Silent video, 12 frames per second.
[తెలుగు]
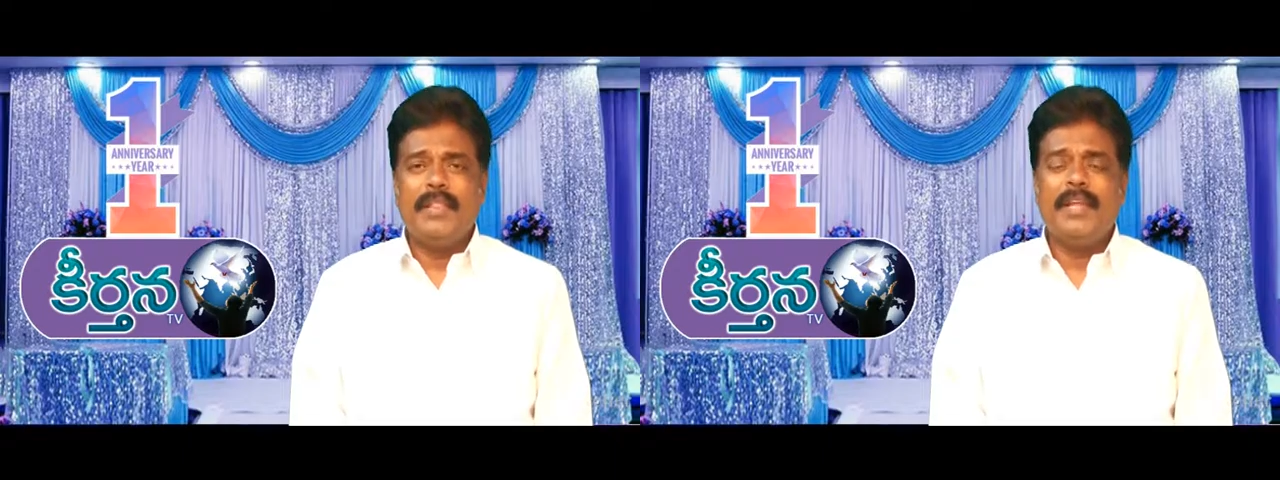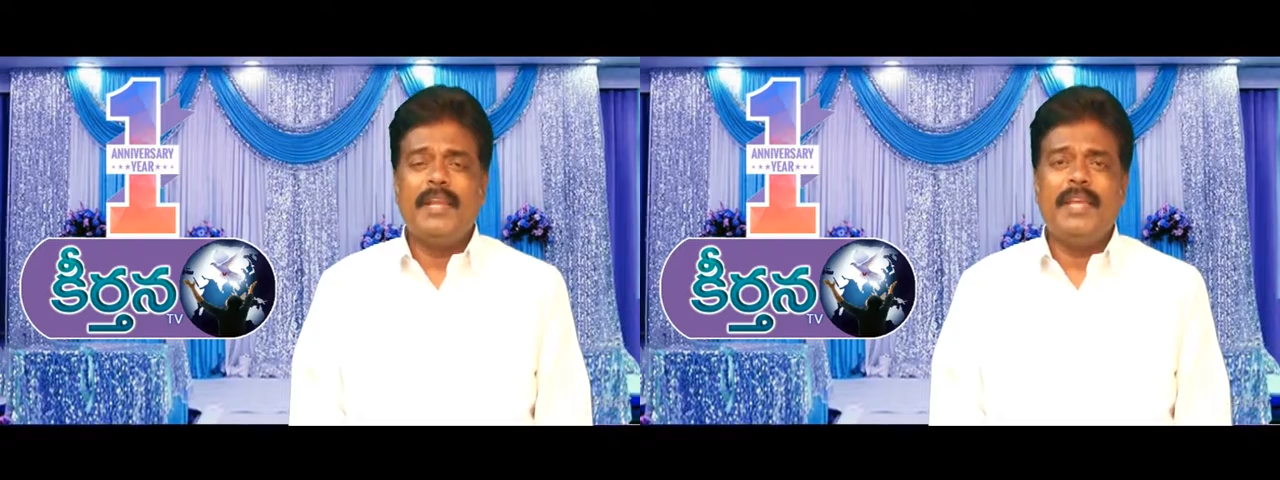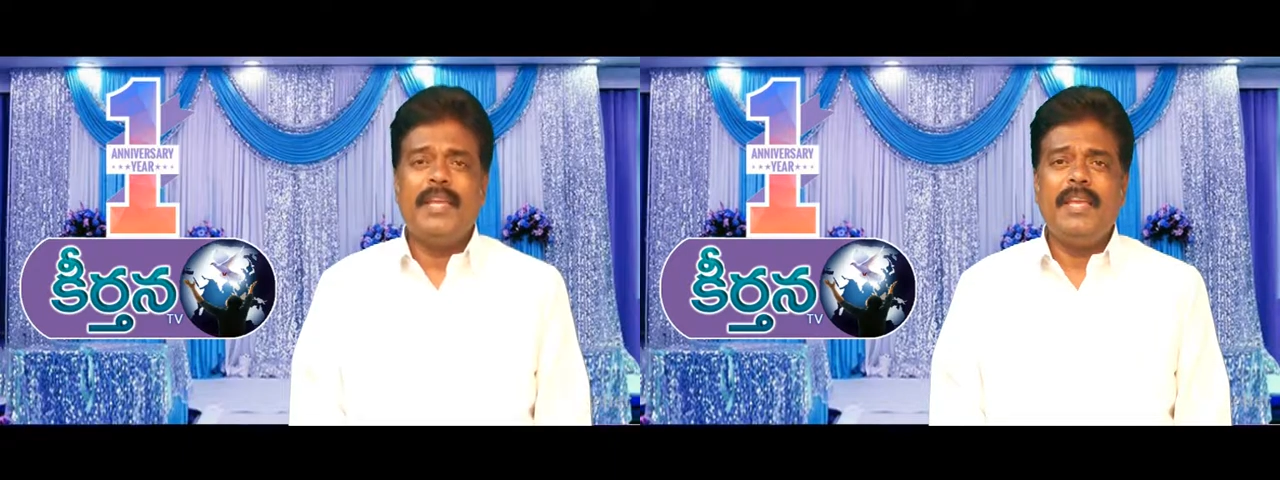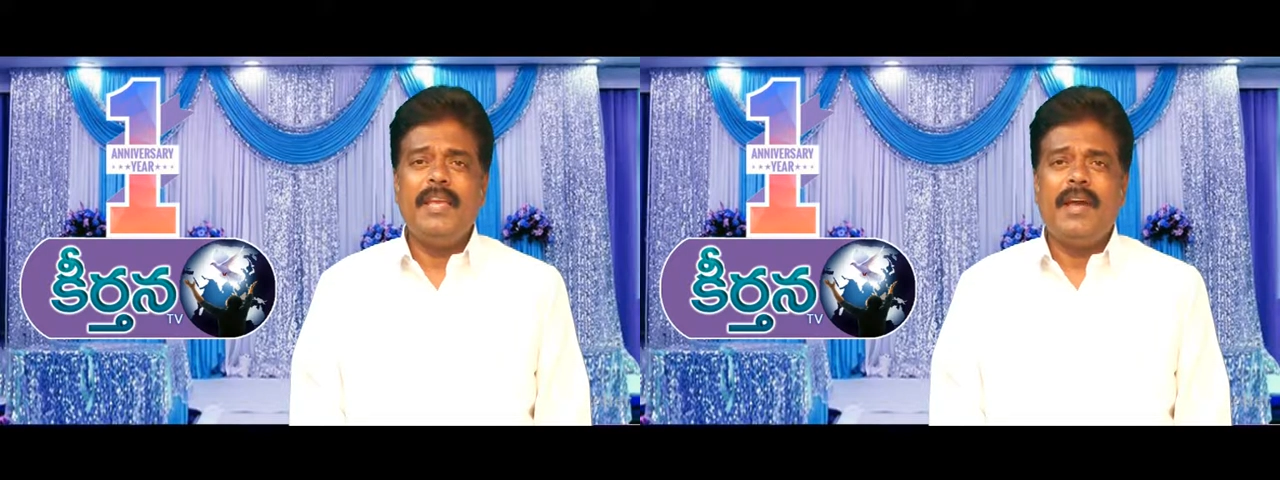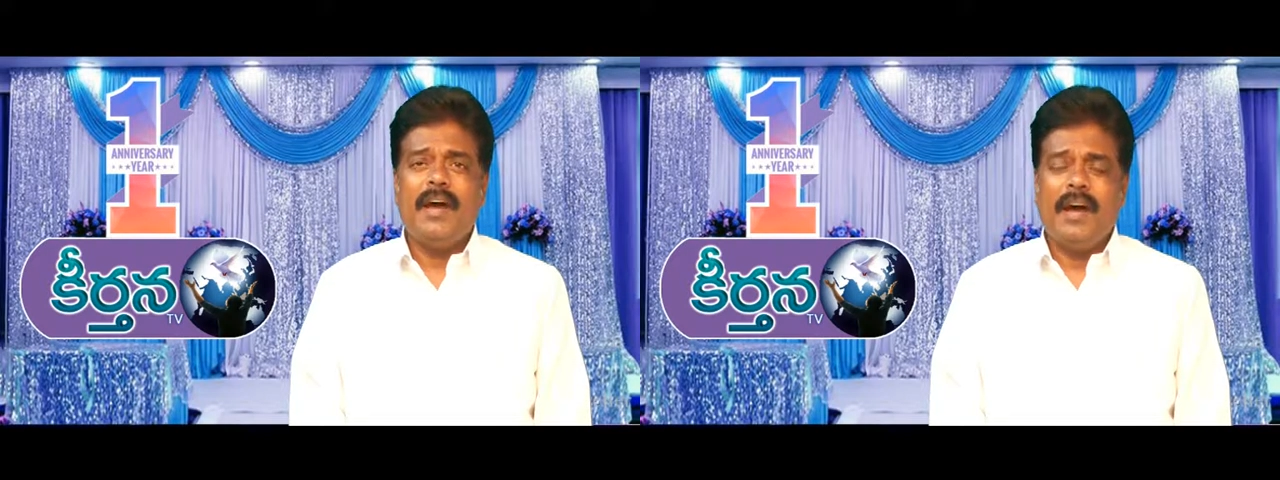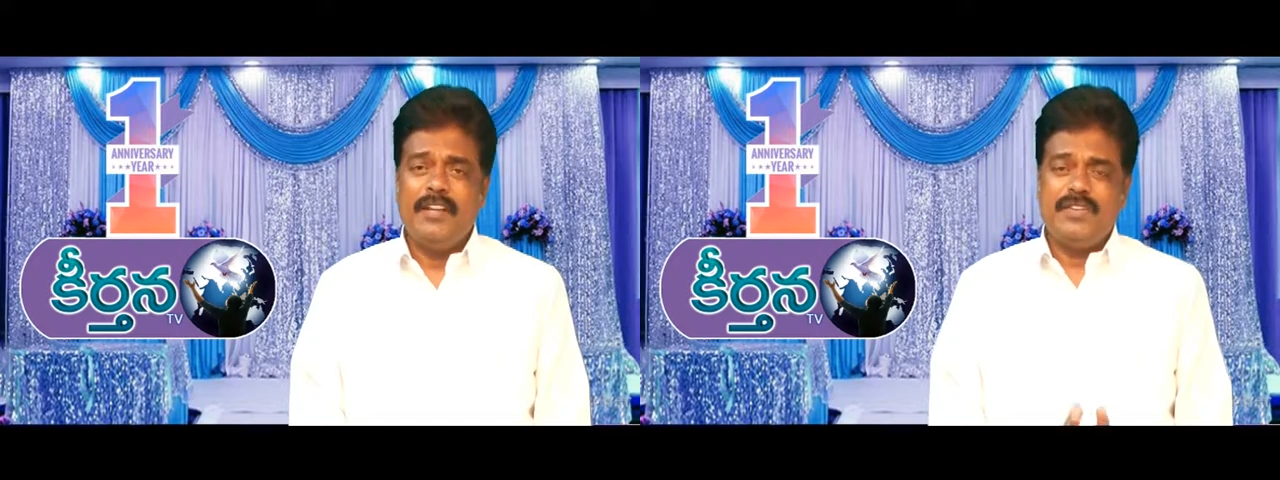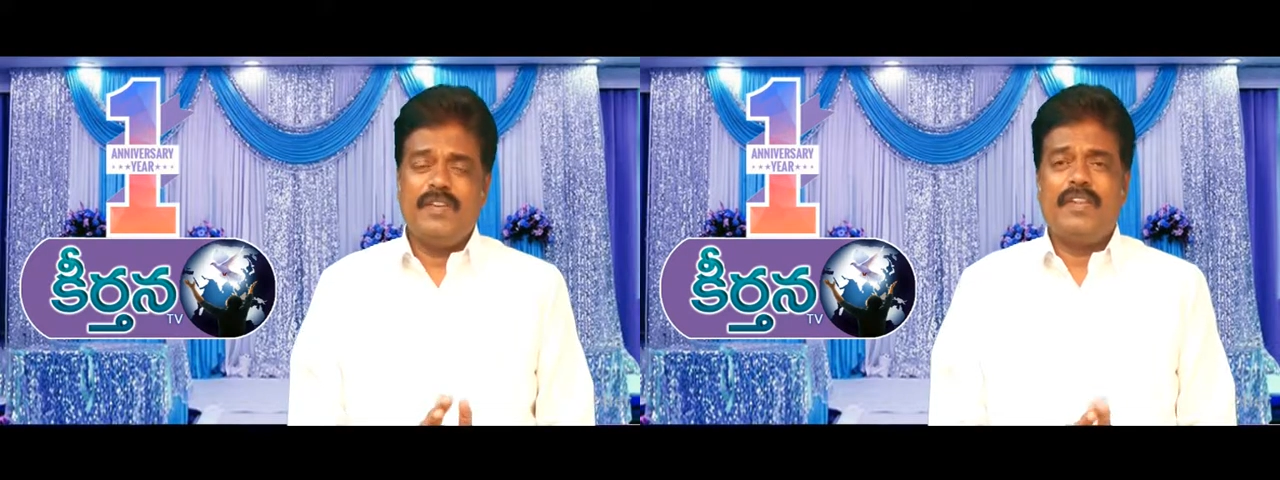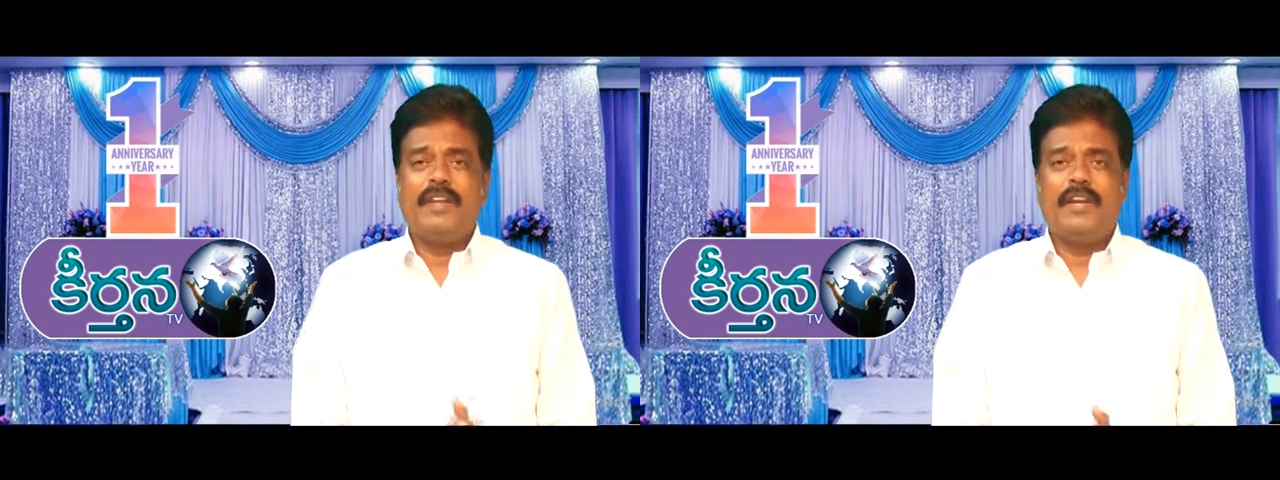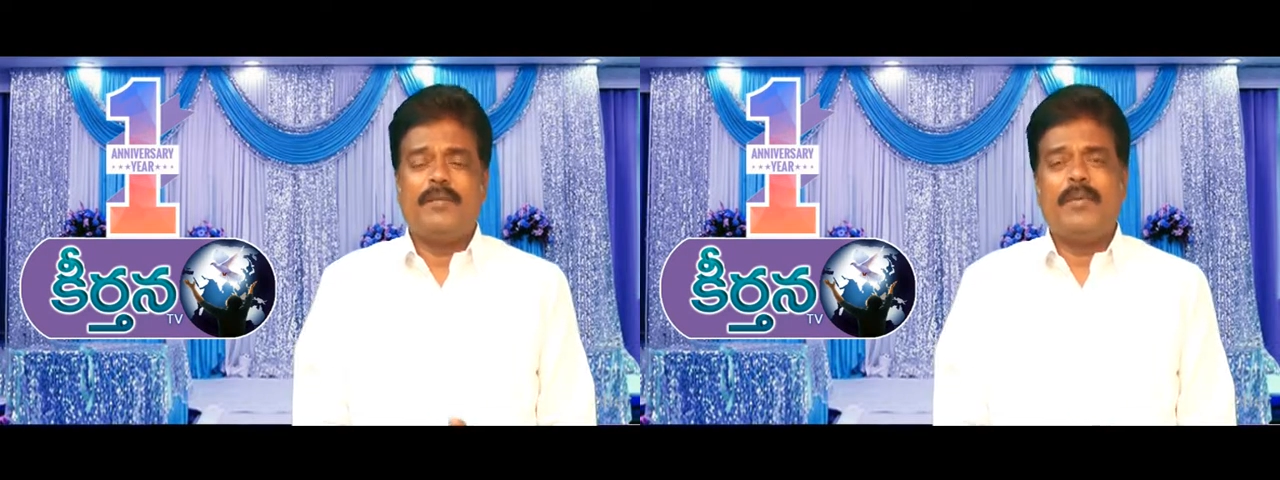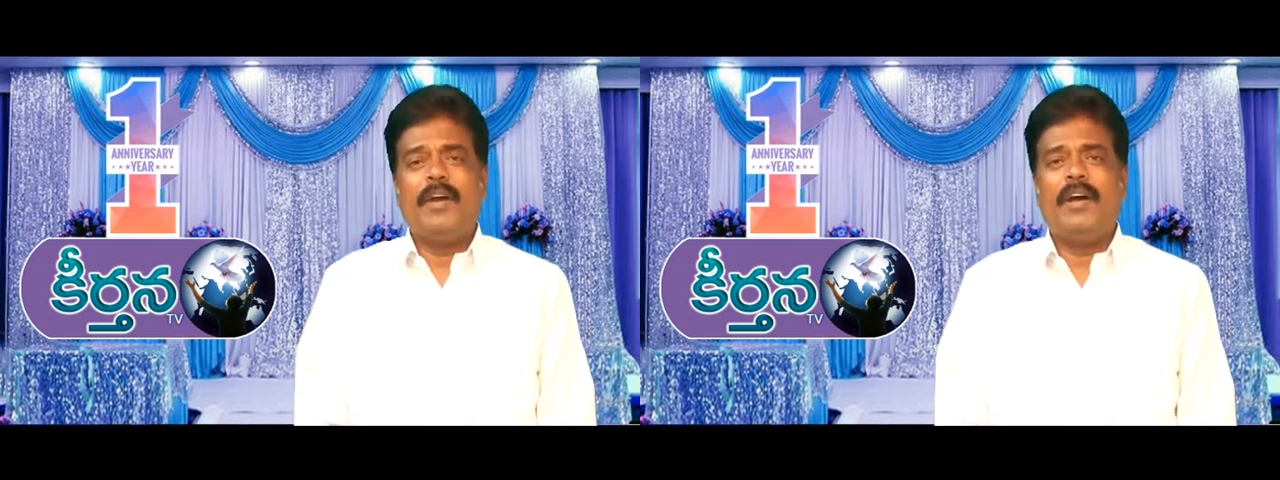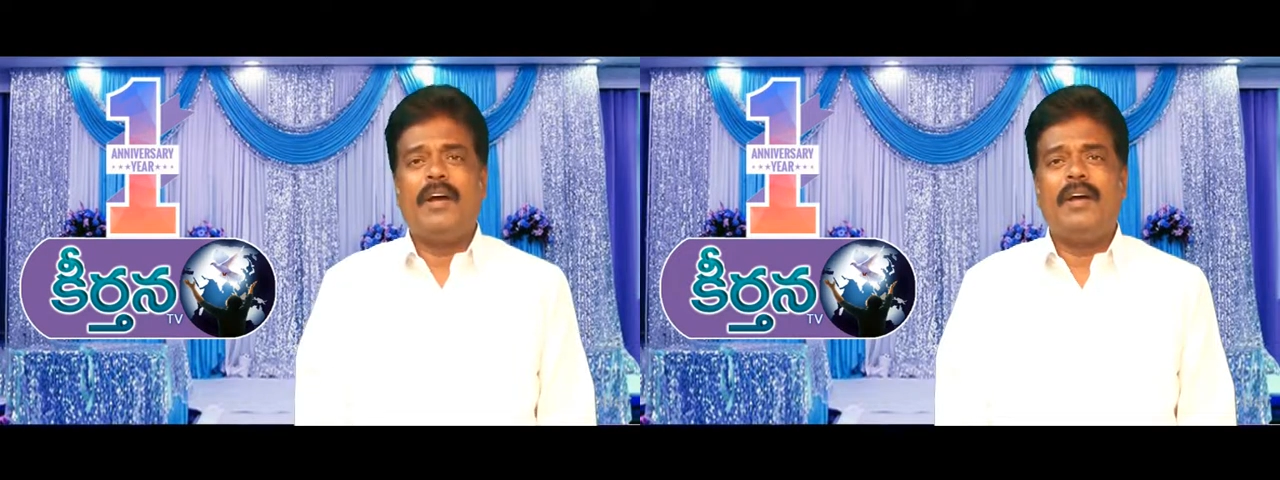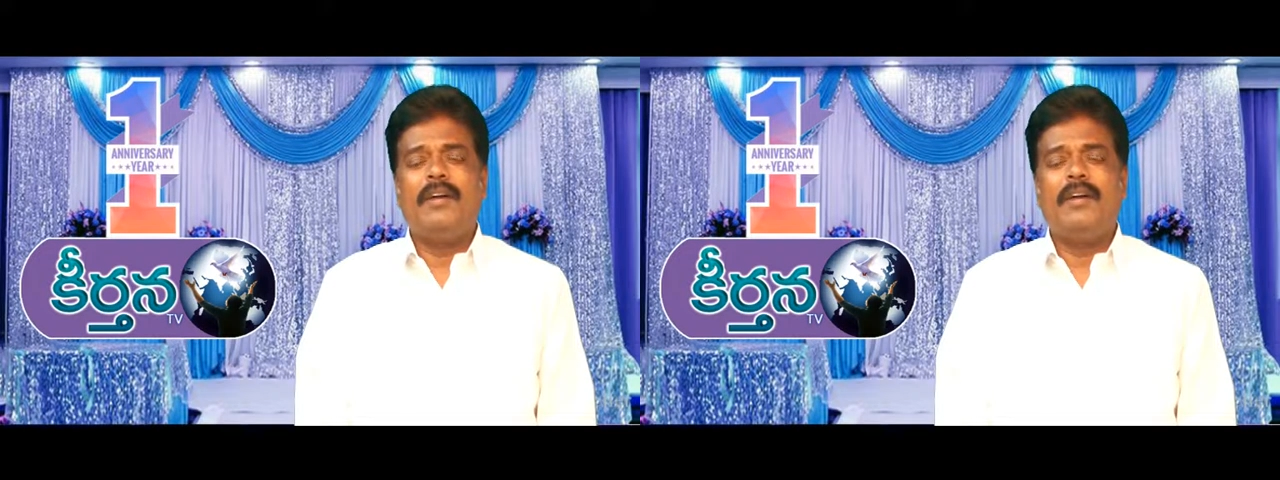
అందరికీ ఆశీర్వాదకరంగా